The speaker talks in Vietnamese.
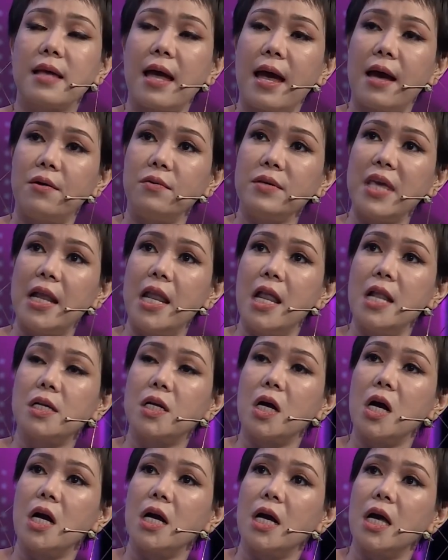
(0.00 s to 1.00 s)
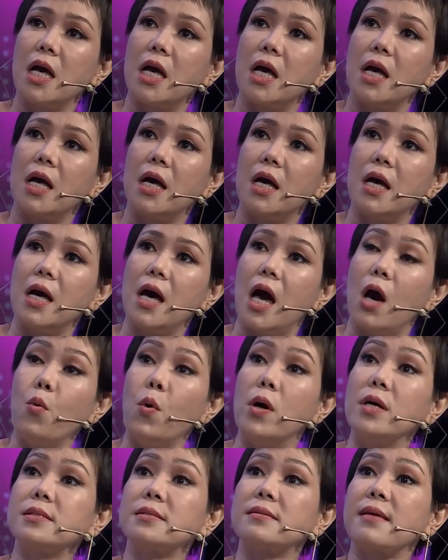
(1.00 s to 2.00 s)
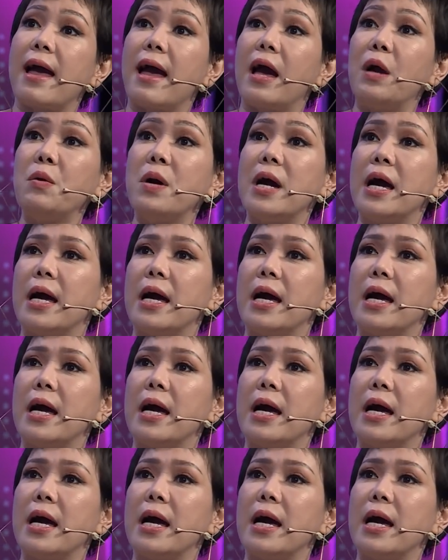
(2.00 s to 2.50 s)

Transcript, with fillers: sao gia đình con uh, ở quận 6